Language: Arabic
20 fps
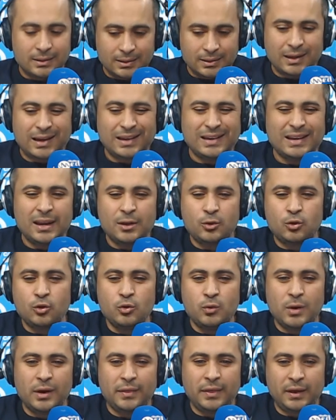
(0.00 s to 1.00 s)
خلينا نكون
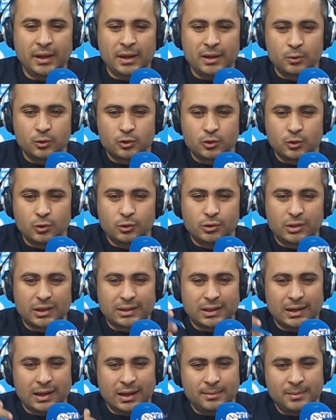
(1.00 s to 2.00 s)
واضحين
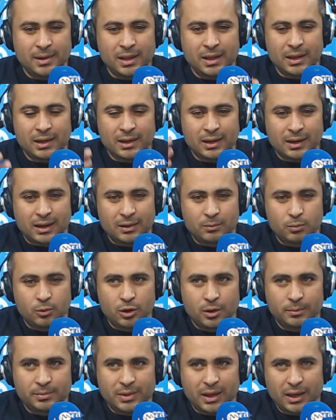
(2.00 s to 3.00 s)
والسلطات الامنيه اللي يقدموا
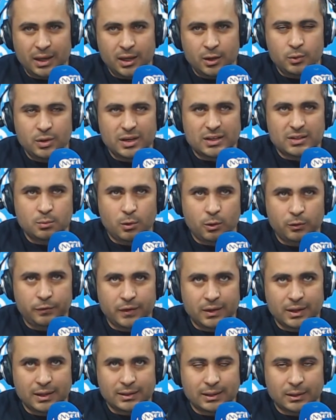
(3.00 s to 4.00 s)
لهم تحيه ويسمعوا
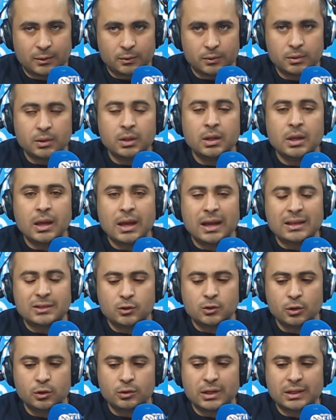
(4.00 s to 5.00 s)
فينا تو
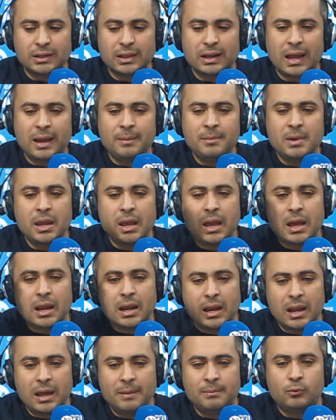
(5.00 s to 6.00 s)
السلطات الامنيه
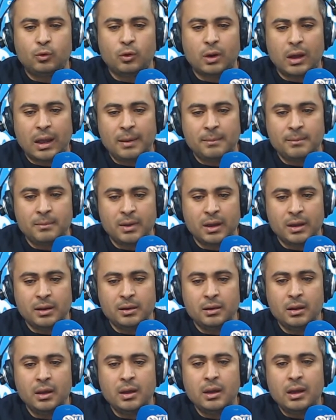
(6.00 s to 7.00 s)
لم تؤمن
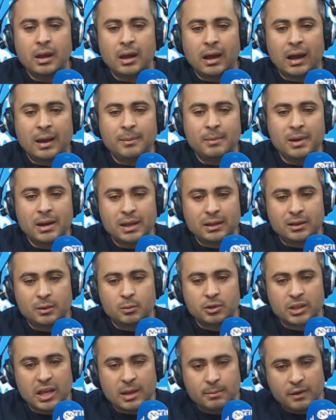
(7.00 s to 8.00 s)
عمليه
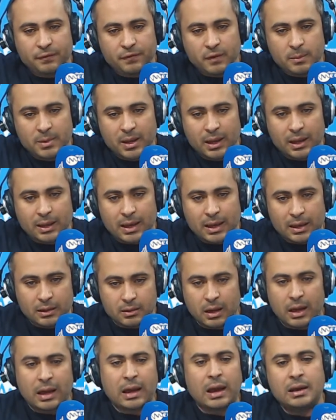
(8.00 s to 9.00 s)
المدامه في بني خيار
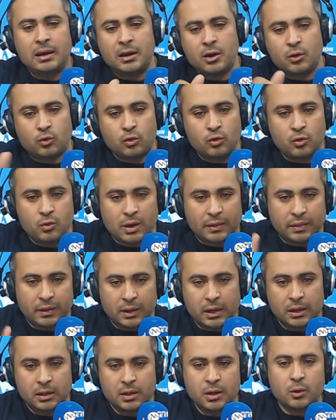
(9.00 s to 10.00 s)
آه، خلينا نكونوا
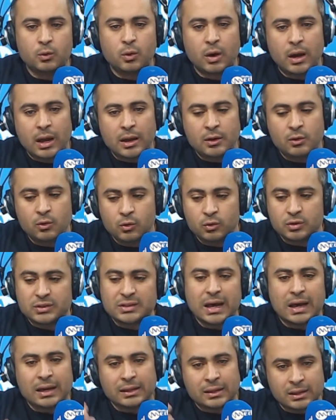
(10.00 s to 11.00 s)
واضحين وانه
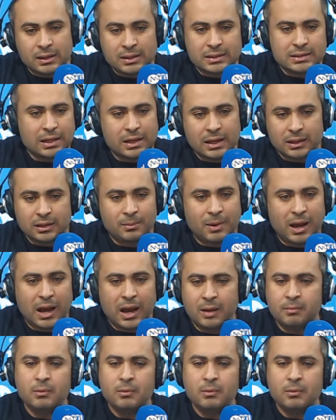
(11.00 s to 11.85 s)
صارت اتصالات معاهم